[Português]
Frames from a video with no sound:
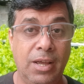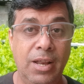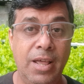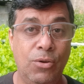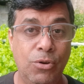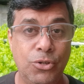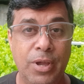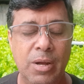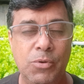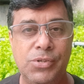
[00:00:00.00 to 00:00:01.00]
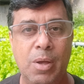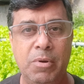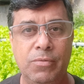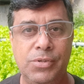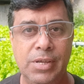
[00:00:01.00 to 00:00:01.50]
Galera, hoje eu quero mostrar
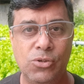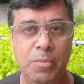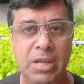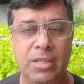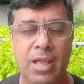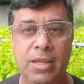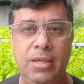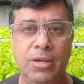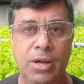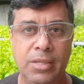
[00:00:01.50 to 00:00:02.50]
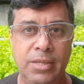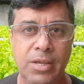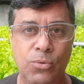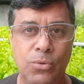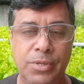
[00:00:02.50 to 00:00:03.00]
para vocês como é que está aqui
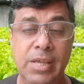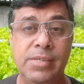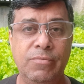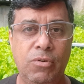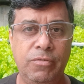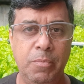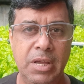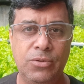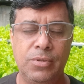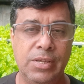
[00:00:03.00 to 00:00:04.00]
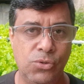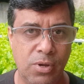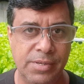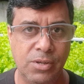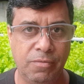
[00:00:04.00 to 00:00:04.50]
de, o desenvolvimento das
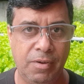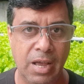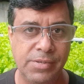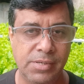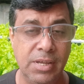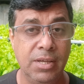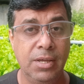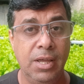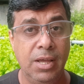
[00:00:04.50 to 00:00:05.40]
nossas alfaces, né?